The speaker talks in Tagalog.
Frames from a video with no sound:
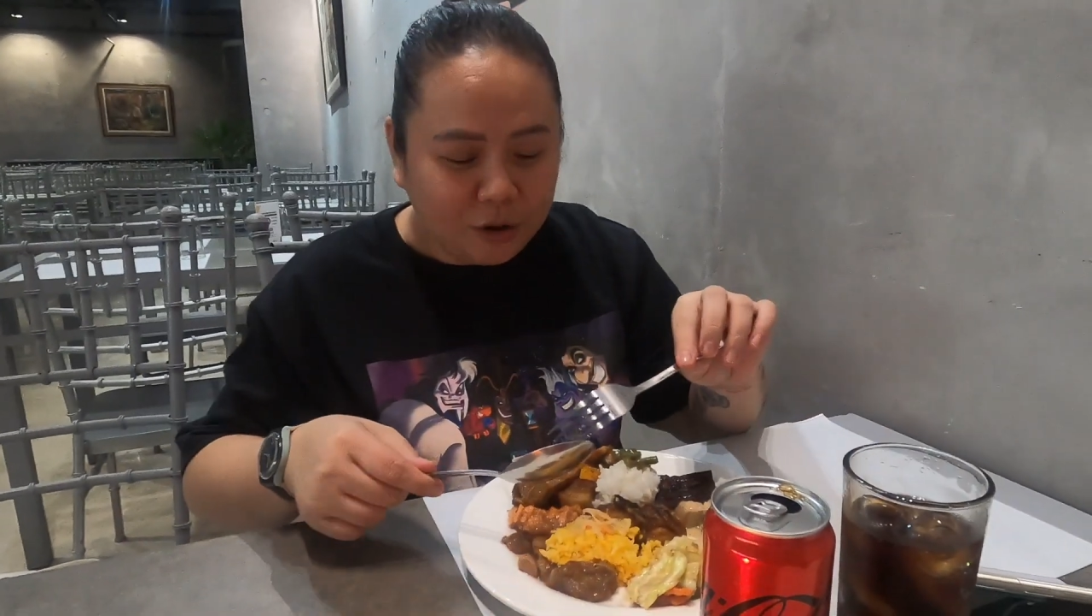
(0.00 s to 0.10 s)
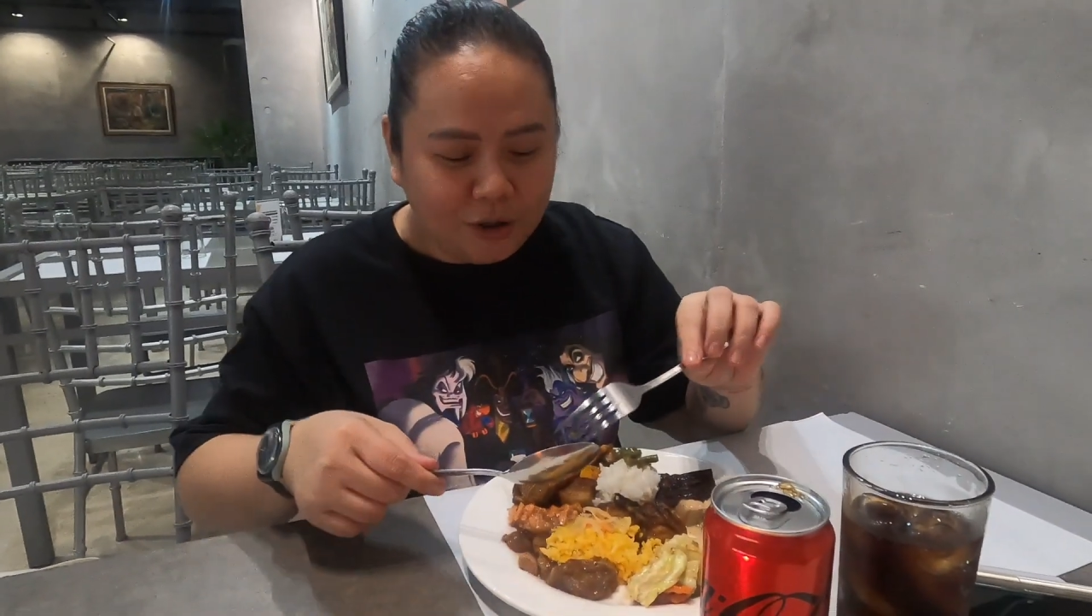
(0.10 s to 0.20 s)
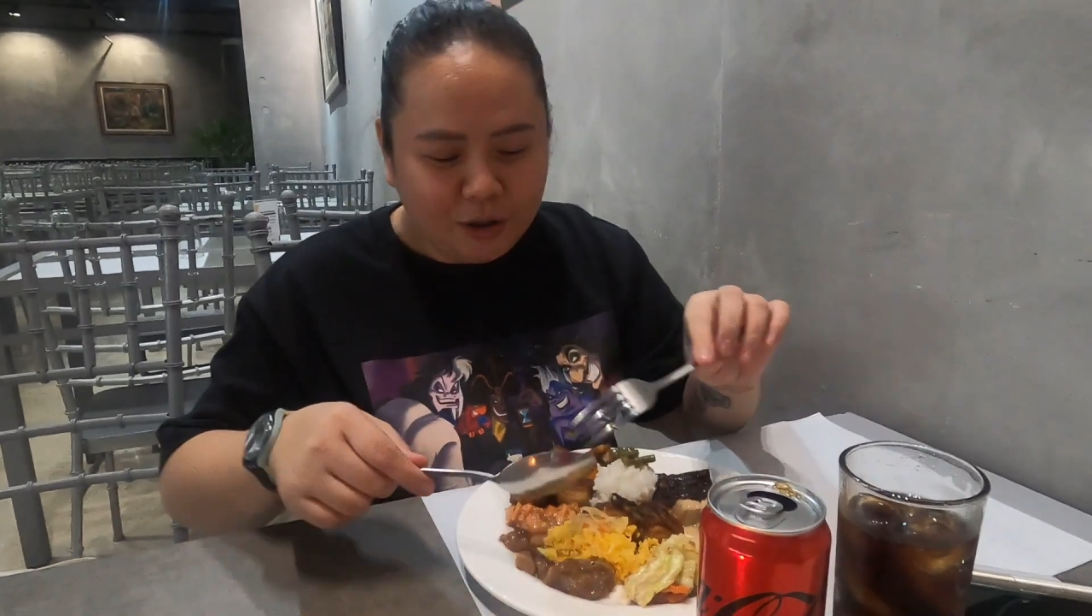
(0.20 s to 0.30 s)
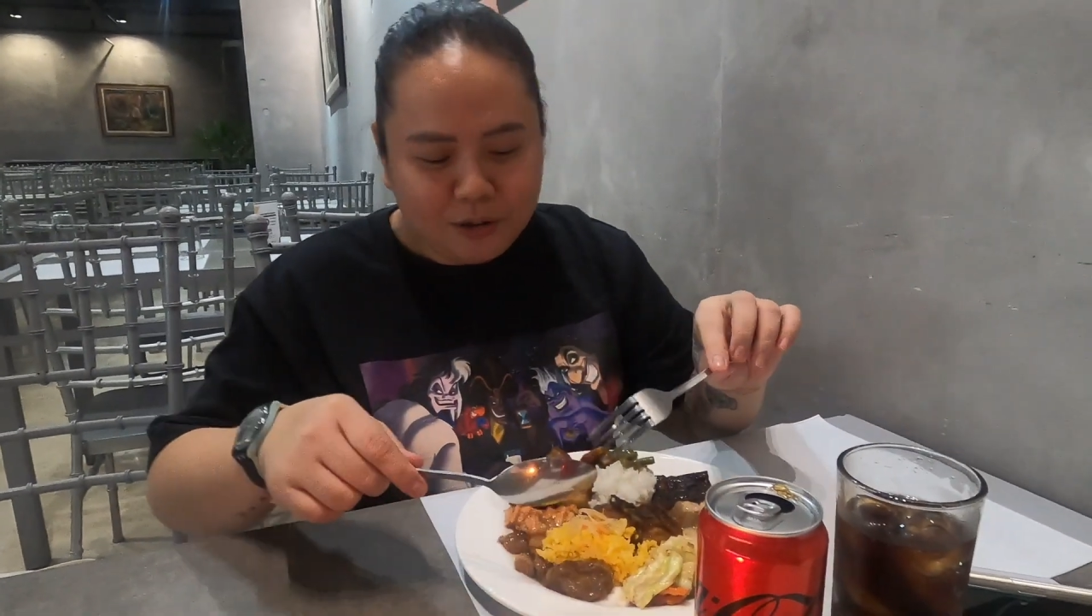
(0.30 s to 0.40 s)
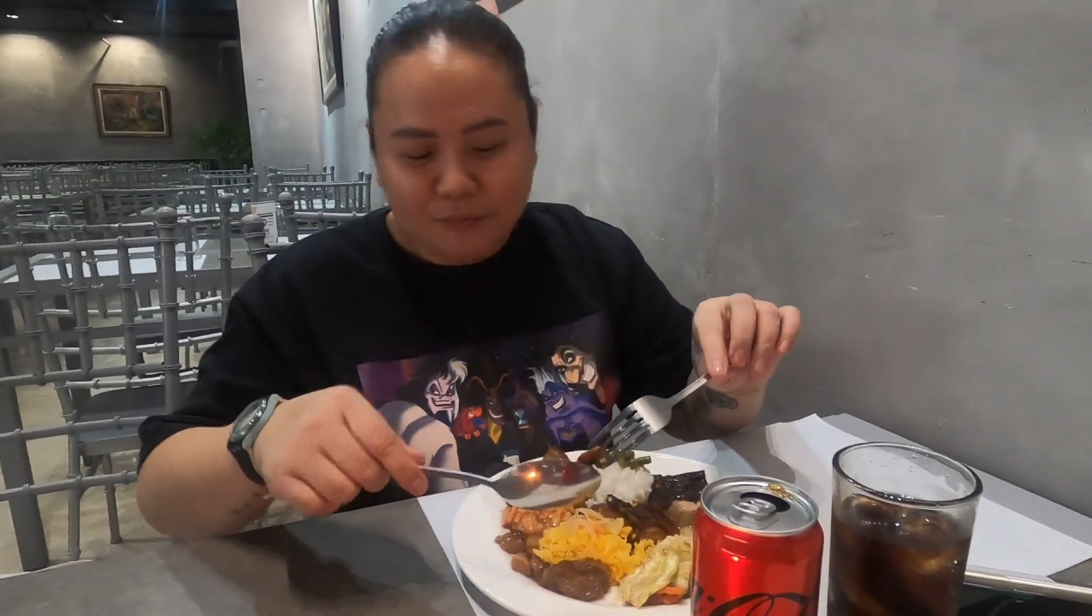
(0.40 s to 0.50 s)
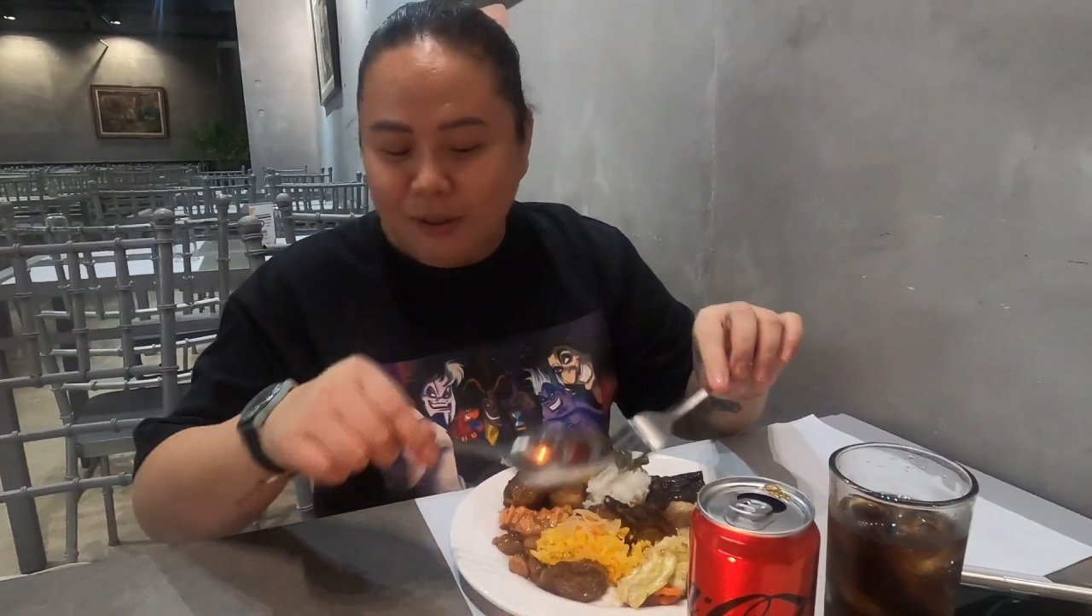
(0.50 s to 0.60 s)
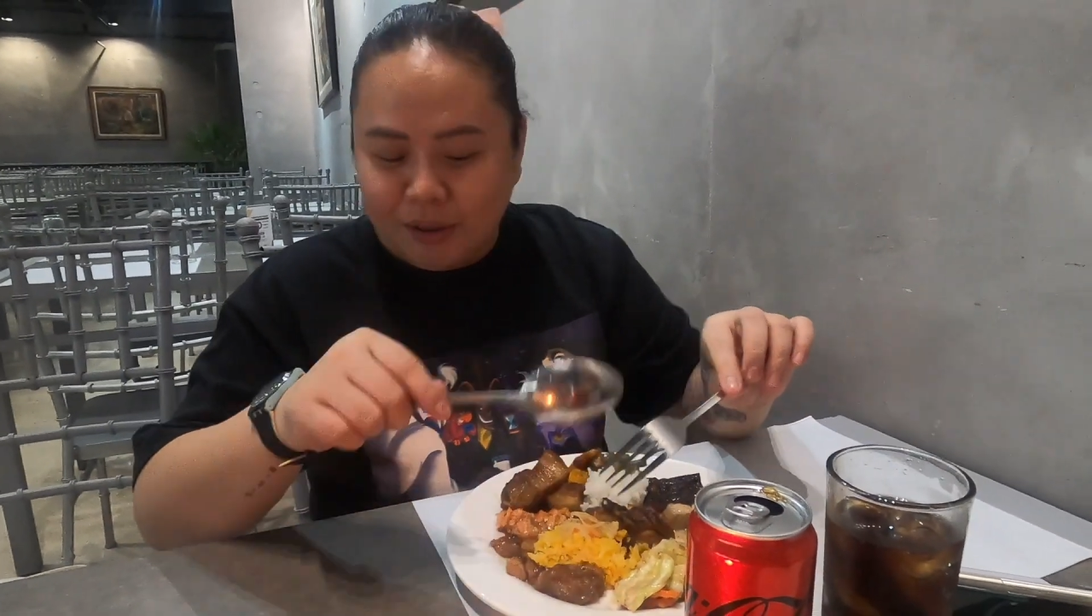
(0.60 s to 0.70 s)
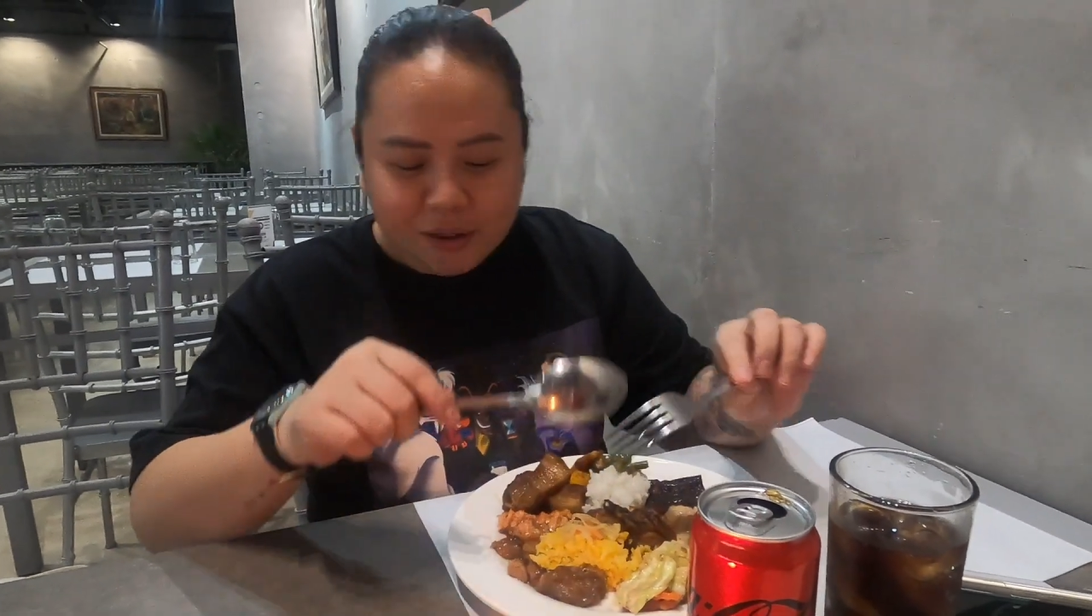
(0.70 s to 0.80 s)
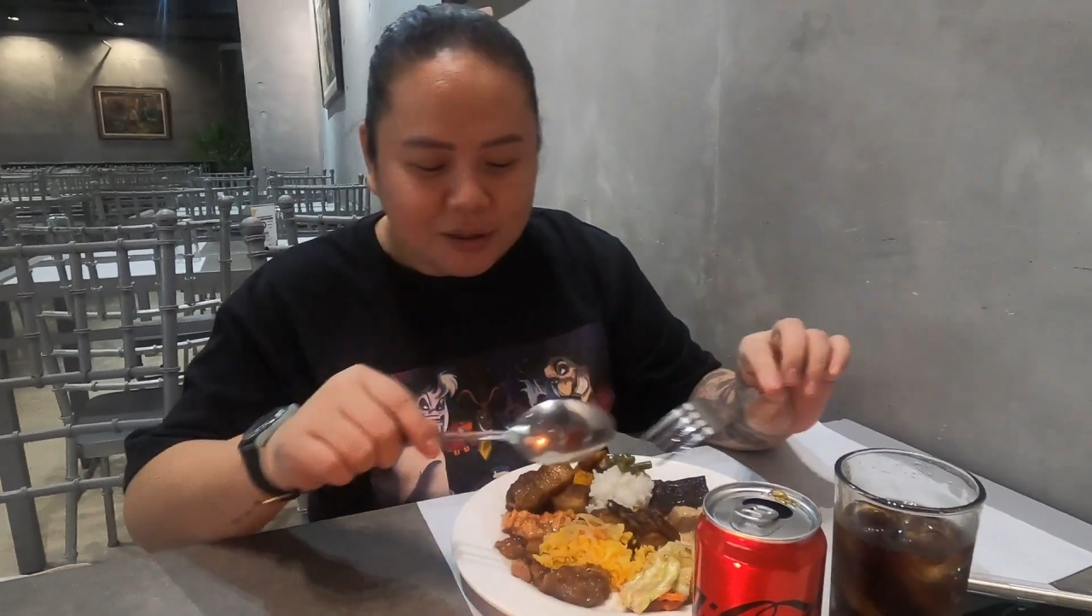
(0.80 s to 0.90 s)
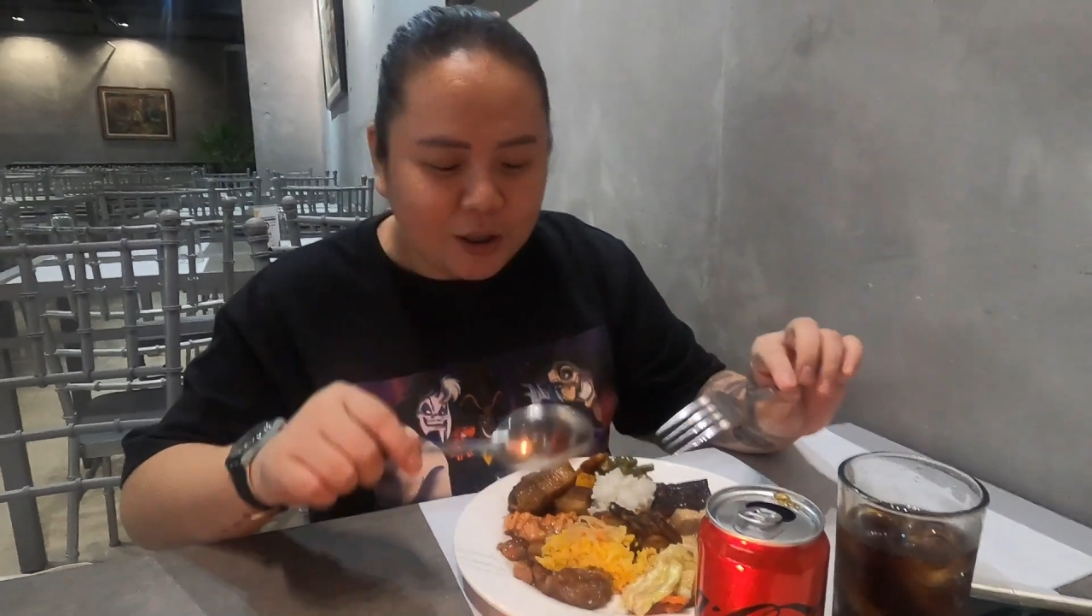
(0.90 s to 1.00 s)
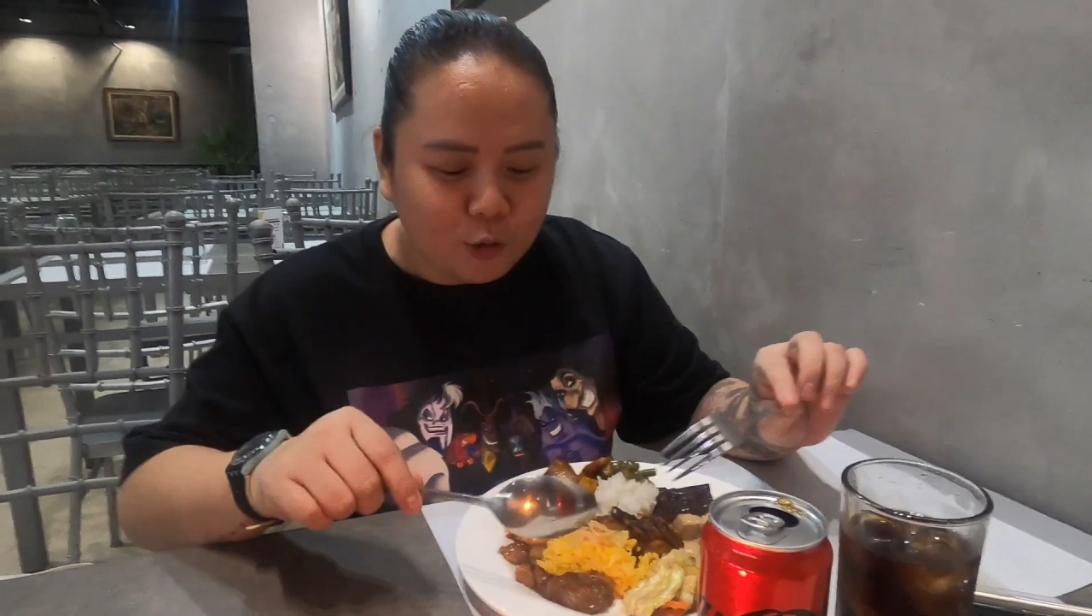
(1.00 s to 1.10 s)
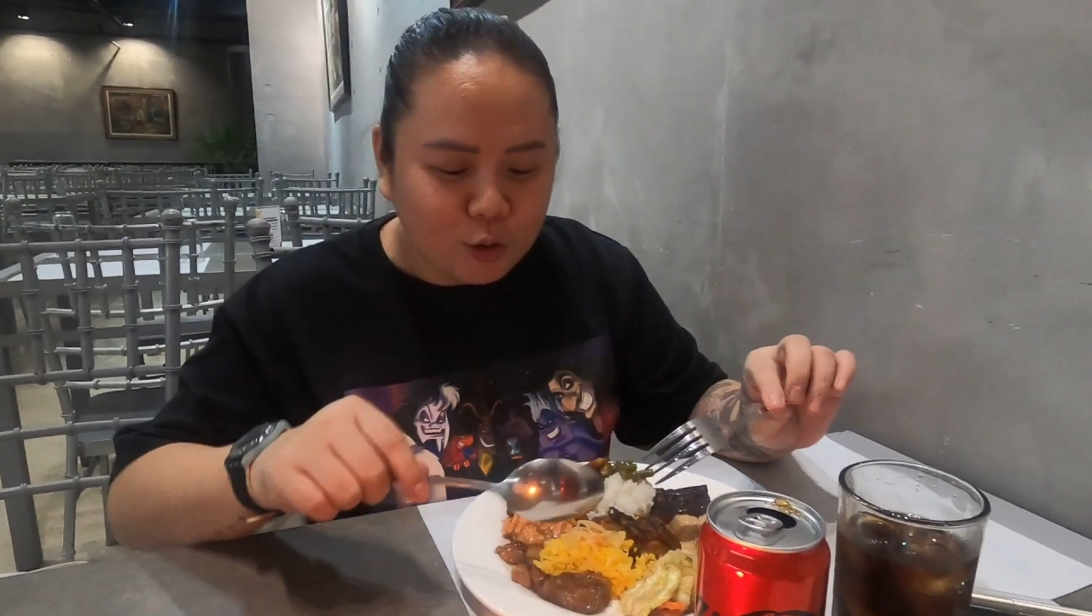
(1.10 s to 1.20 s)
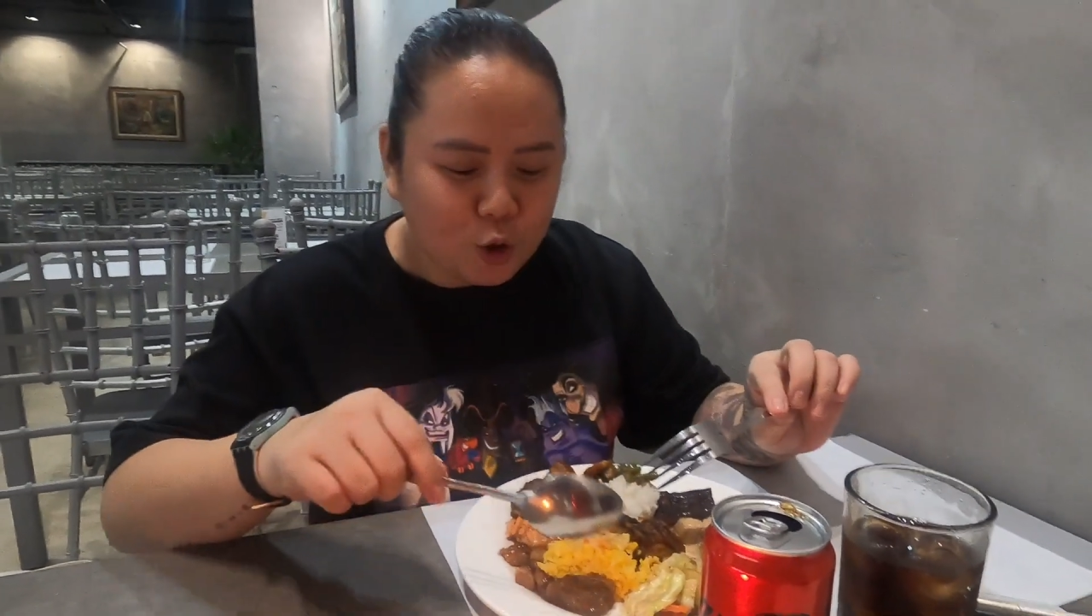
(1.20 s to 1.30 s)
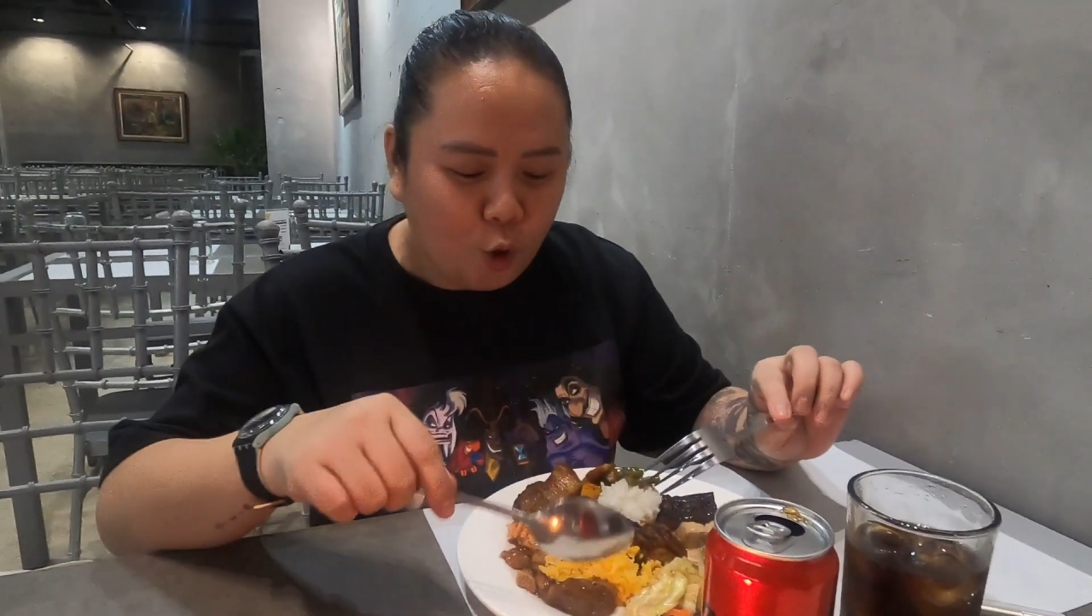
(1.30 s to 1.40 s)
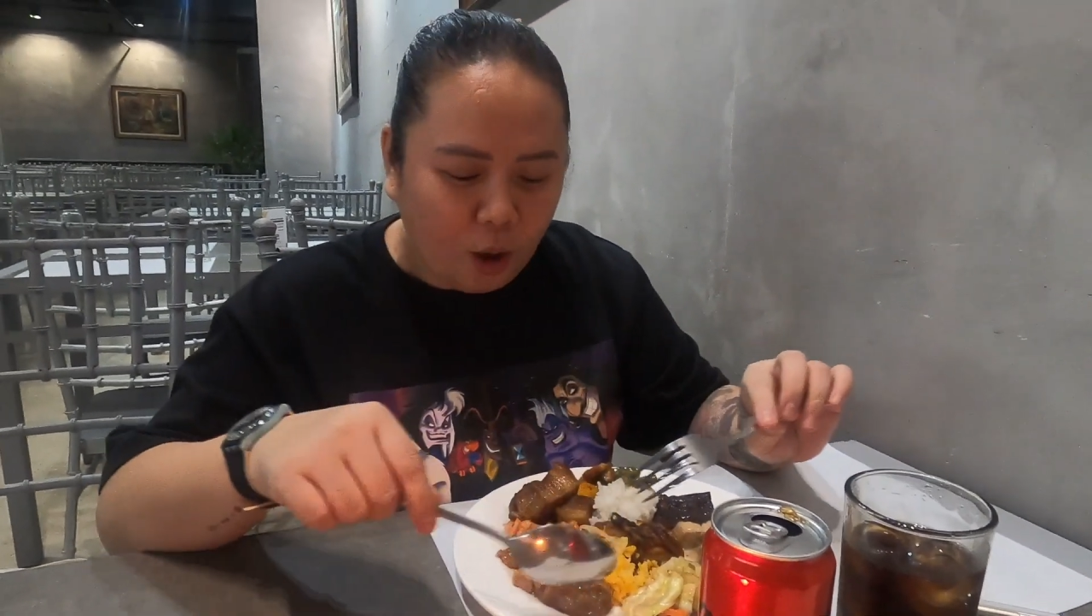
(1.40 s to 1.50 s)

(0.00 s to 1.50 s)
na-distinguish